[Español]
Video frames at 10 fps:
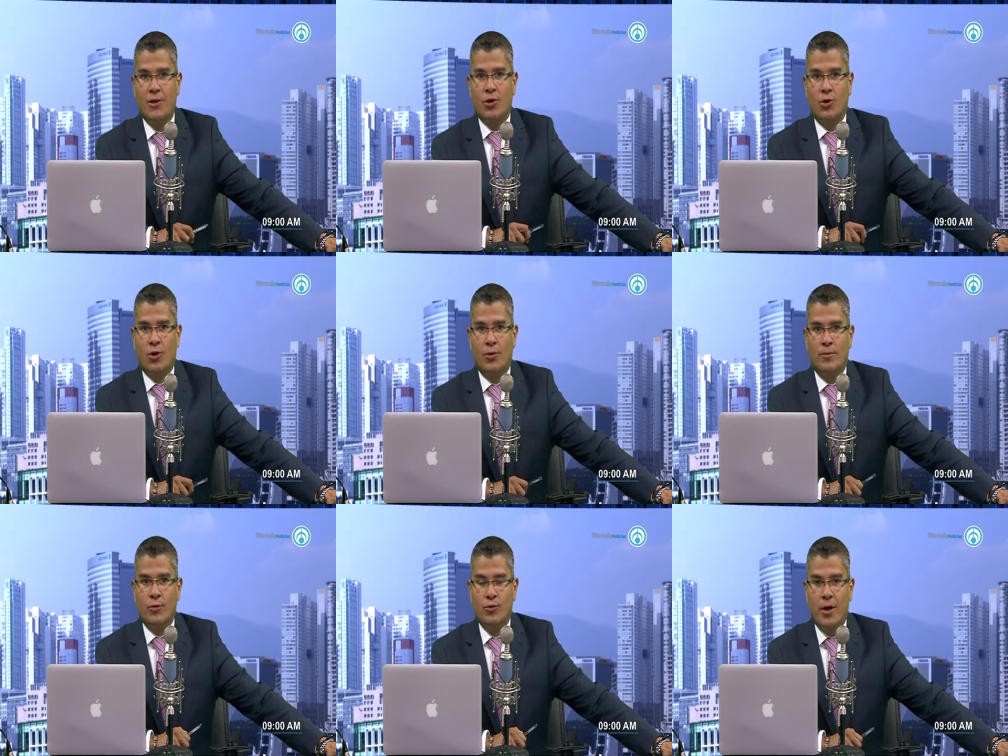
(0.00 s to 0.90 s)
todo
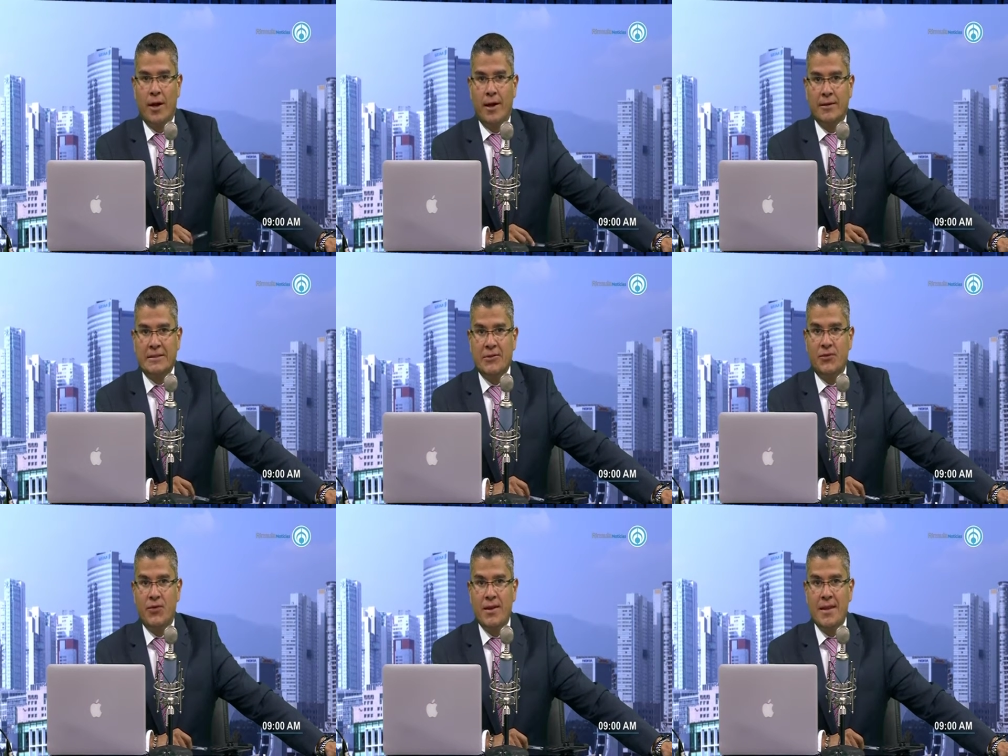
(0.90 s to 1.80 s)
un eh,
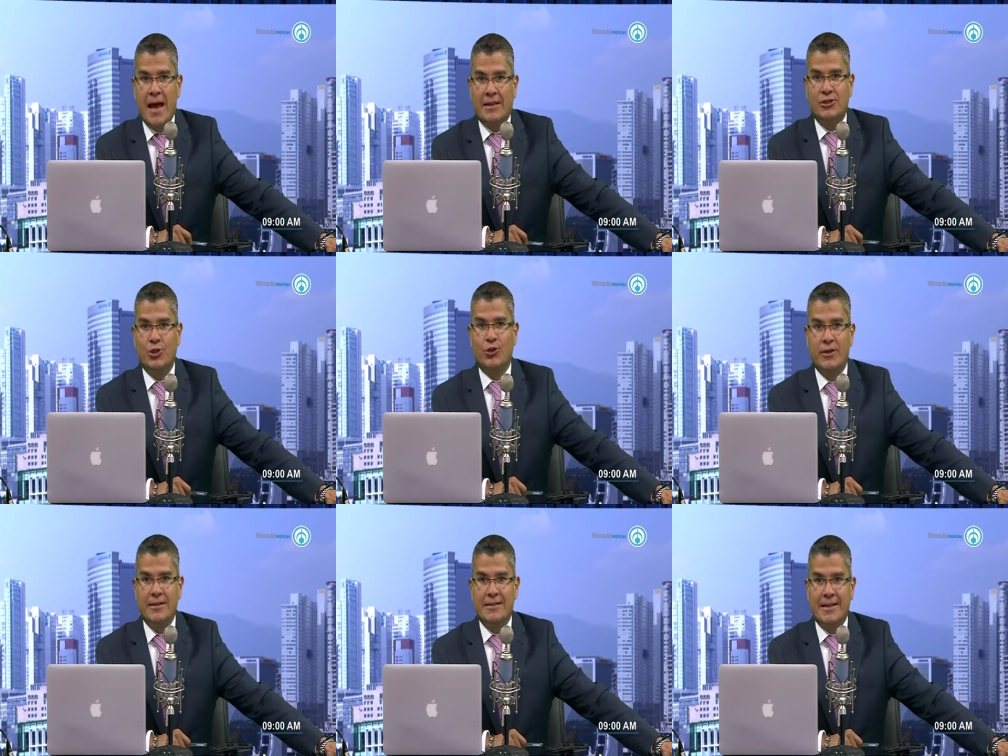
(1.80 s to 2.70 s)
sinfín de
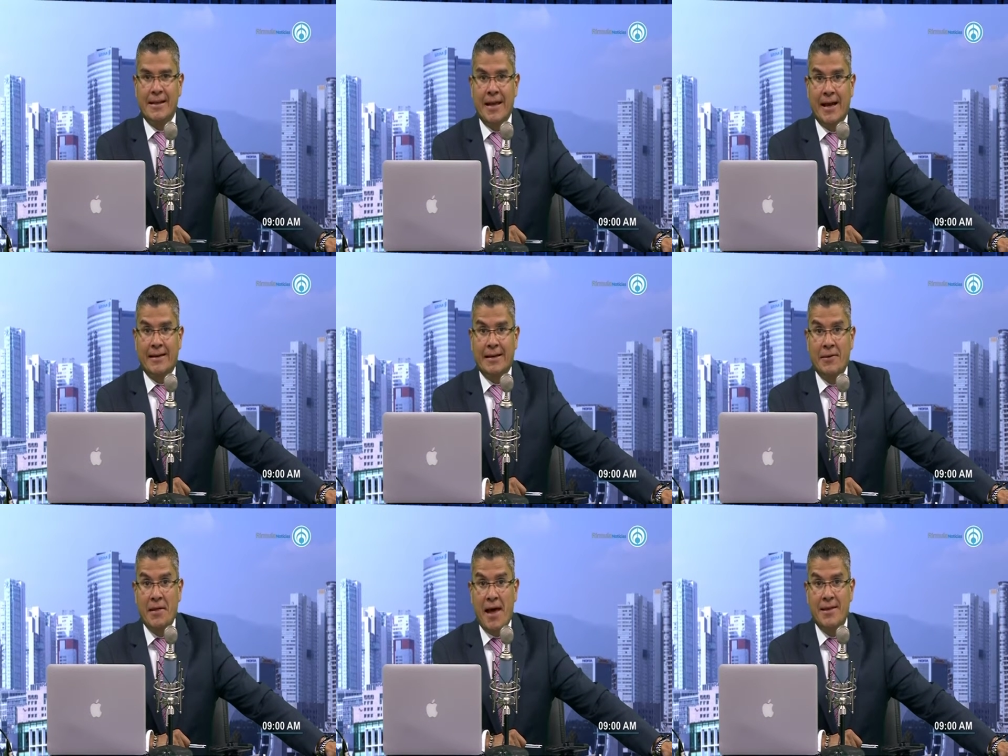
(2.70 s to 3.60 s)
acciones y
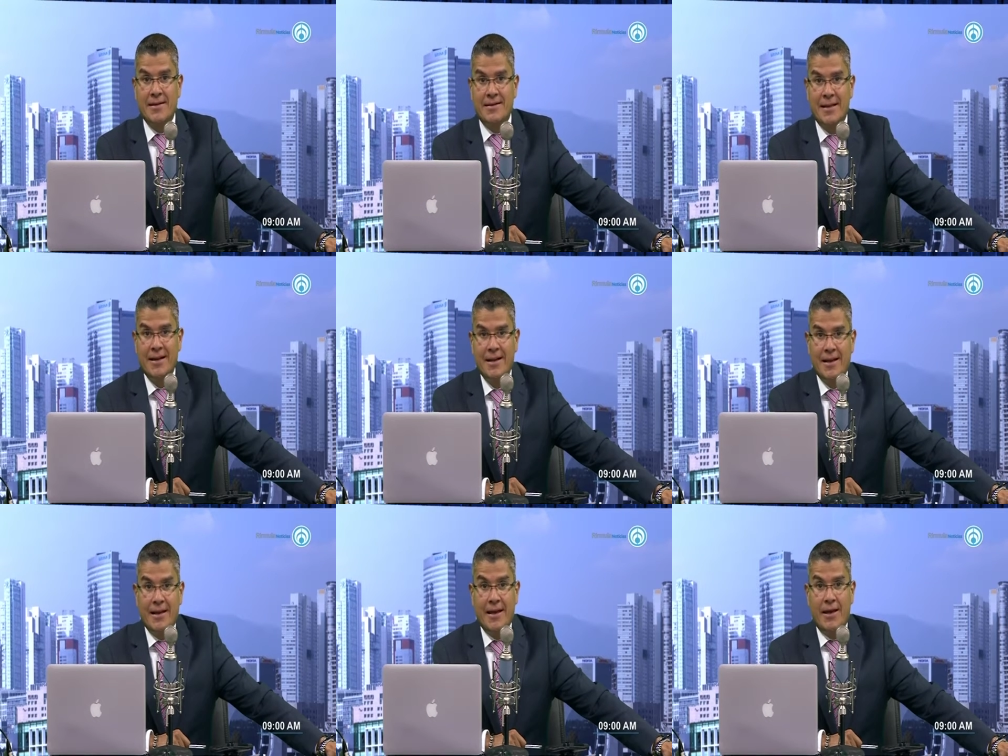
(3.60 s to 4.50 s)
actividades
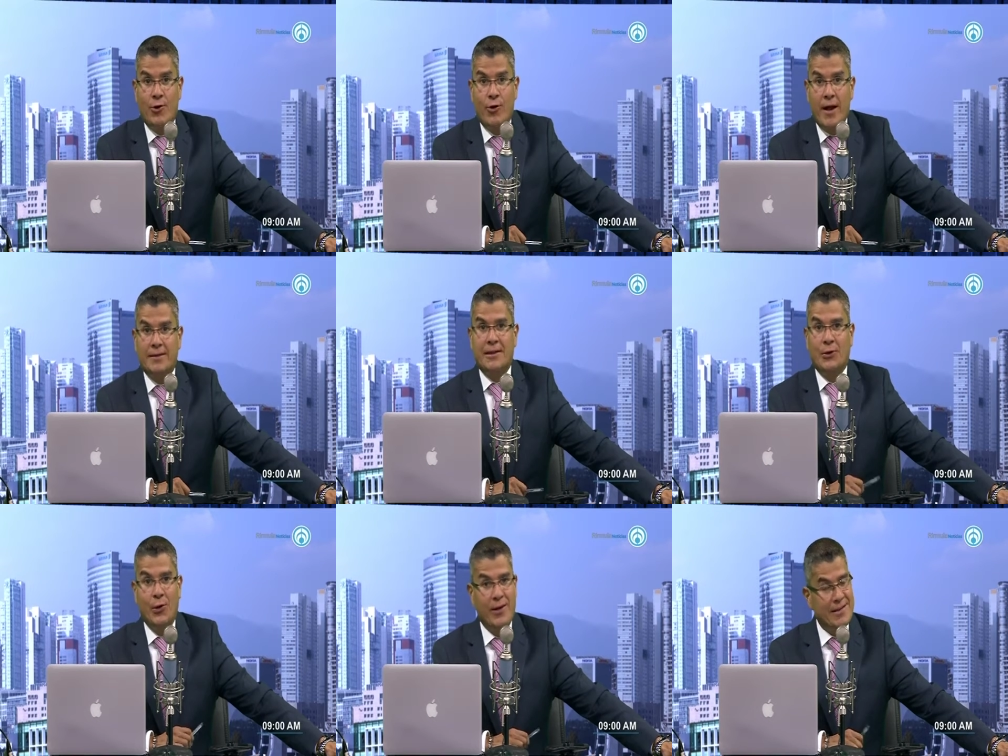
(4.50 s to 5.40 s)
y con
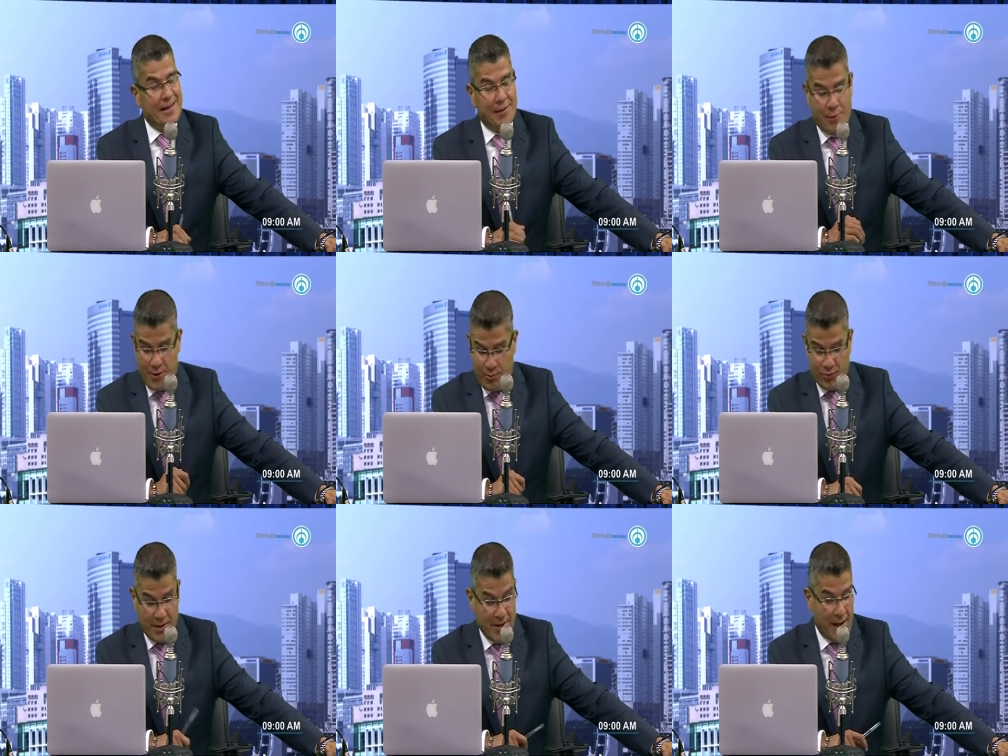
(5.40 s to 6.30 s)
actitudes que, bueno,
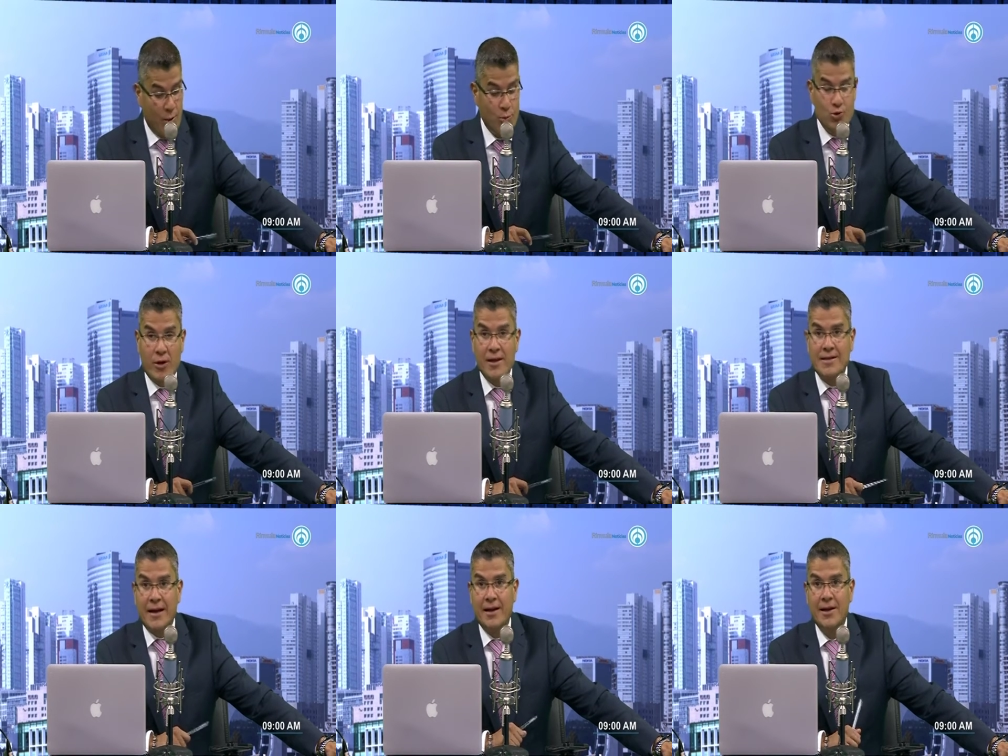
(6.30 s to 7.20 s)
pues han dejado mucho que
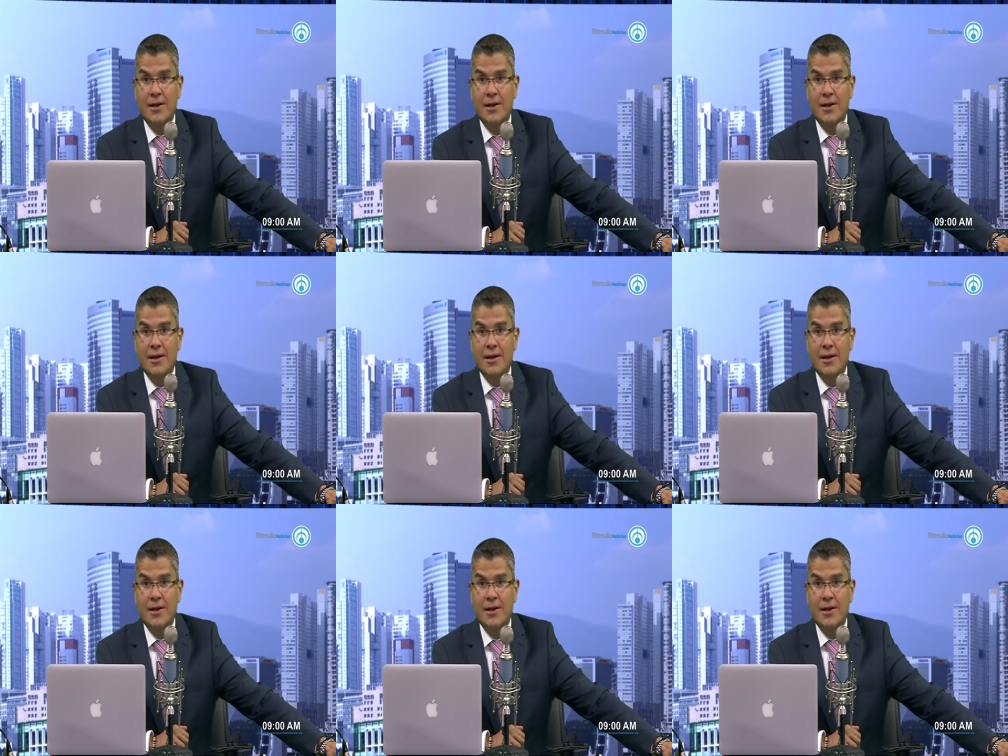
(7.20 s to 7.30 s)
desear.